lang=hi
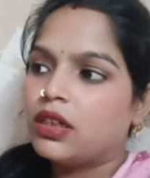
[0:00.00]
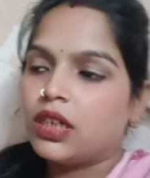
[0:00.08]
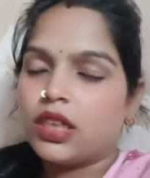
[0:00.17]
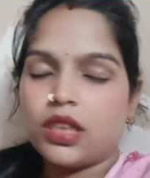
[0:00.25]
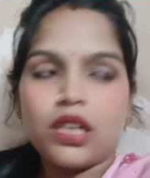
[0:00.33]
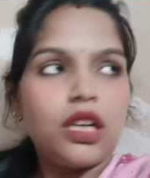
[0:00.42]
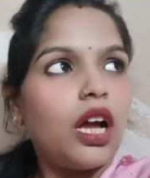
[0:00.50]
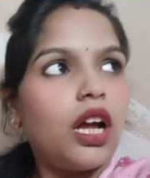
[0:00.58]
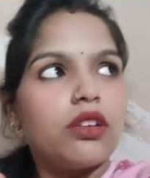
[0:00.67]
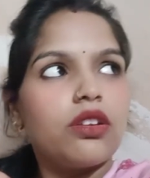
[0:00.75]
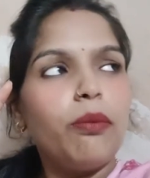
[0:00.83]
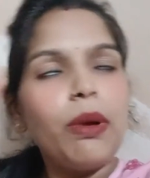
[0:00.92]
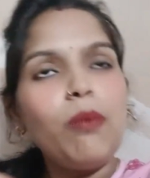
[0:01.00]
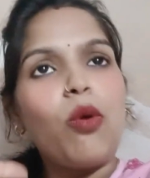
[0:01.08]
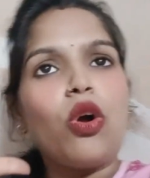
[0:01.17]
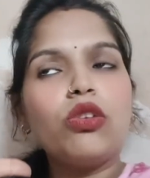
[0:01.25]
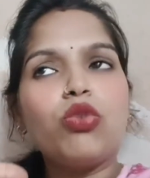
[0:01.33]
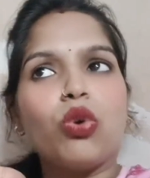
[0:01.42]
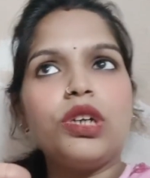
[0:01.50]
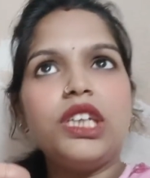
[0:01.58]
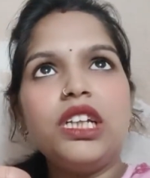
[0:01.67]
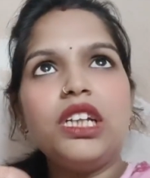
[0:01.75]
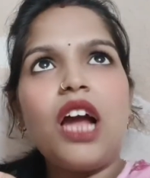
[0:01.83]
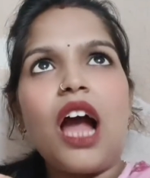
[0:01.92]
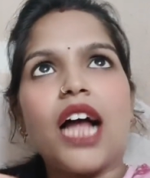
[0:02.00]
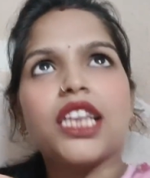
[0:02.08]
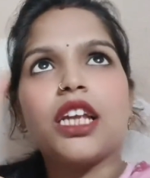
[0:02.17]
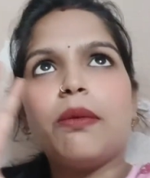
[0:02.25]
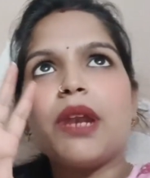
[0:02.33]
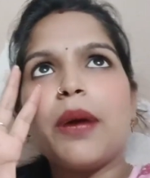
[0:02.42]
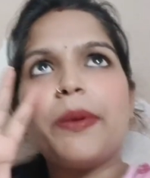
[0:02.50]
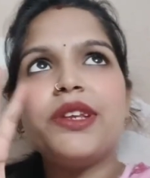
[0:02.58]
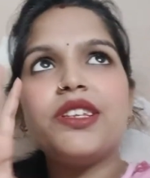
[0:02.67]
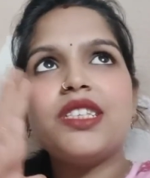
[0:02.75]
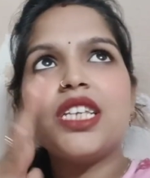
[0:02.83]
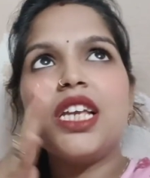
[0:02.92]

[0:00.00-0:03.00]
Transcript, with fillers: इतना सिंपल बहुत छोटी थी ना हाथ के बराबर जैसी